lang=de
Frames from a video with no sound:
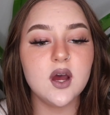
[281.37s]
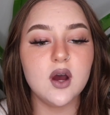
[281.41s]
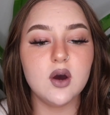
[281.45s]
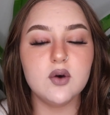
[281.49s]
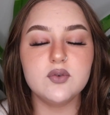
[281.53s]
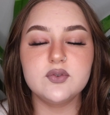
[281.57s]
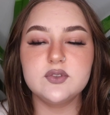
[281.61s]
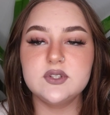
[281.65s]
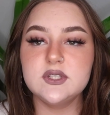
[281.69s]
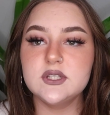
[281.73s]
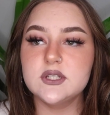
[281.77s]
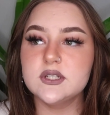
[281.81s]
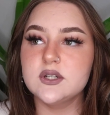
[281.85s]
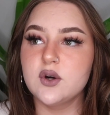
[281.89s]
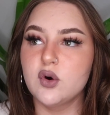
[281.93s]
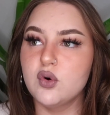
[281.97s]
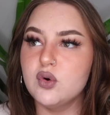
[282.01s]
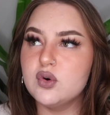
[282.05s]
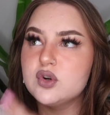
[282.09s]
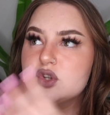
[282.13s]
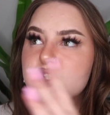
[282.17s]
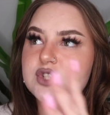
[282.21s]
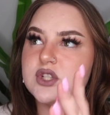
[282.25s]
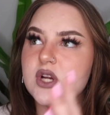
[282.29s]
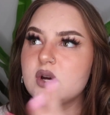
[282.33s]
auf dir
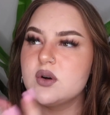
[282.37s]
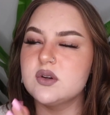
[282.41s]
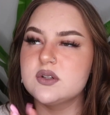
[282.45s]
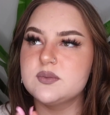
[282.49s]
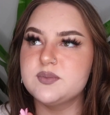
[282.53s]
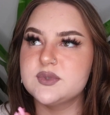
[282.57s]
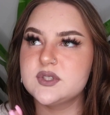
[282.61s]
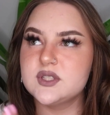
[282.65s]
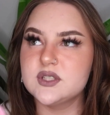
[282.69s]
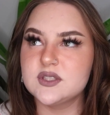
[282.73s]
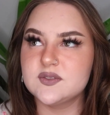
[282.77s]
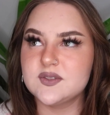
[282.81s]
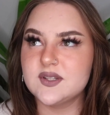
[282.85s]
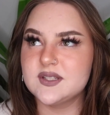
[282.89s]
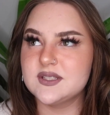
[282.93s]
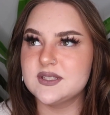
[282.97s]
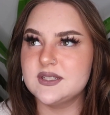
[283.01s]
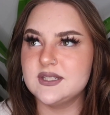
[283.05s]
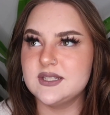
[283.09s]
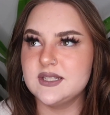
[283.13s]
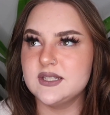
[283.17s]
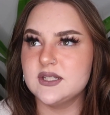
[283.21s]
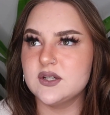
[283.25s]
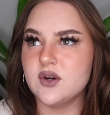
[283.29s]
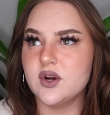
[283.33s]
hochschaut, beziehungsweise
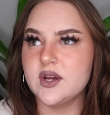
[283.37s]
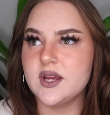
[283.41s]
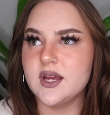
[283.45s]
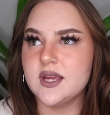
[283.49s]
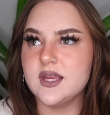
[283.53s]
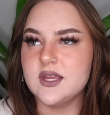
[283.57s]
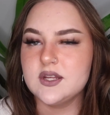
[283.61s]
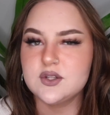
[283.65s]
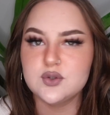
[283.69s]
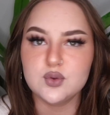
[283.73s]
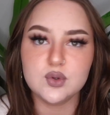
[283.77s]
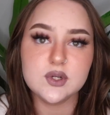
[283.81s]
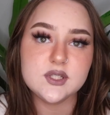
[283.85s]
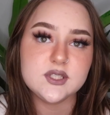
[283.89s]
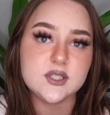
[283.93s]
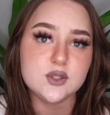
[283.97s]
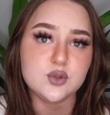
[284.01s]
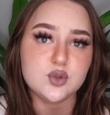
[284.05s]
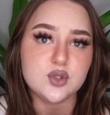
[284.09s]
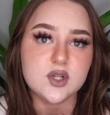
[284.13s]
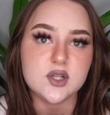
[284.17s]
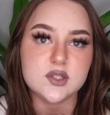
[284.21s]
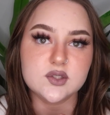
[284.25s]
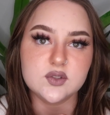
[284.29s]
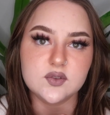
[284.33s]
die euer Idol
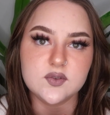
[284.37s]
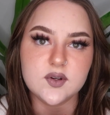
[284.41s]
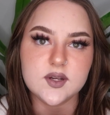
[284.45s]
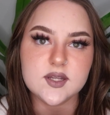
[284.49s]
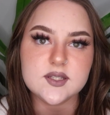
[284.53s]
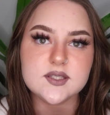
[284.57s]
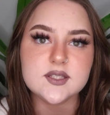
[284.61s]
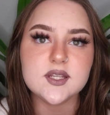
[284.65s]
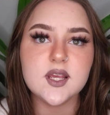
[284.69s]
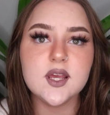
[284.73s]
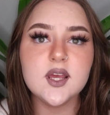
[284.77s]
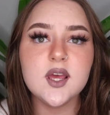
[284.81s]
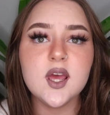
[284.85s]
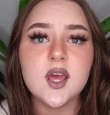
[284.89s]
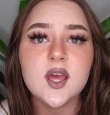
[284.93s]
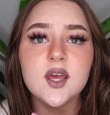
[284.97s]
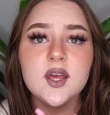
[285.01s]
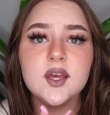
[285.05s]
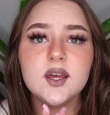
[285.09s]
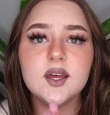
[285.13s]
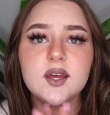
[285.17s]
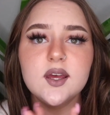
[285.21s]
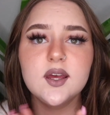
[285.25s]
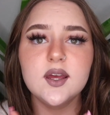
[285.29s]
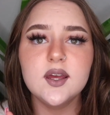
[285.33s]
sind oder sowas,
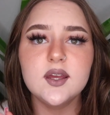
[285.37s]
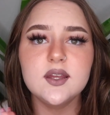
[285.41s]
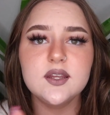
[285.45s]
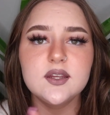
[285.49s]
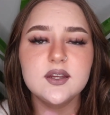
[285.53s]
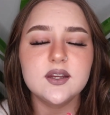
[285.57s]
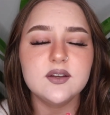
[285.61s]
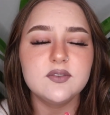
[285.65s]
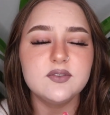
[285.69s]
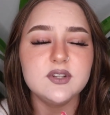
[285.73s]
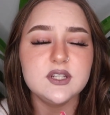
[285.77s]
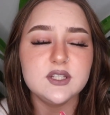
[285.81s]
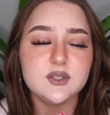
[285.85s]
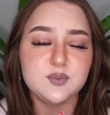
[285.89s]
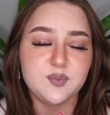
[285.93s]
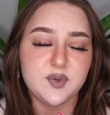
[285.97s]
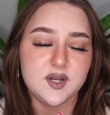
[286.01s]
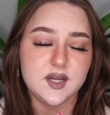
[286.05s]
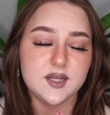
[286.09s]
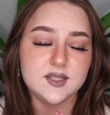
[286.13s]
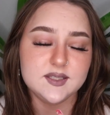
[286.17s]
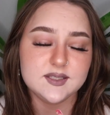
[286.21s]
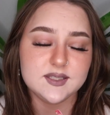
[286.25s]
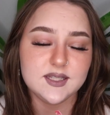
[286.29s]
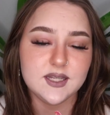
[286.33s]
äh, ihr Gewicht
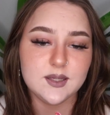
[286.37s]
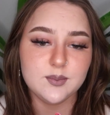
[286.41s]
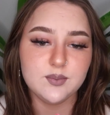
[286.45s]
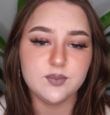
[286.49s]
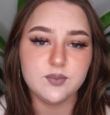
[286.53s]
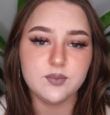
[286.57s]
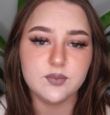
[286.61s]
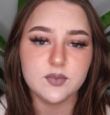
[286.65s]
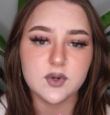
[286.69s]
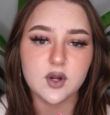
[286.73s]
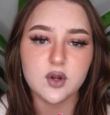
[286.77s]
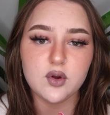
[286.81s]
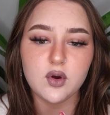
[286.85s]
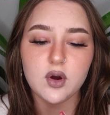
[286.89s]
preisgeben.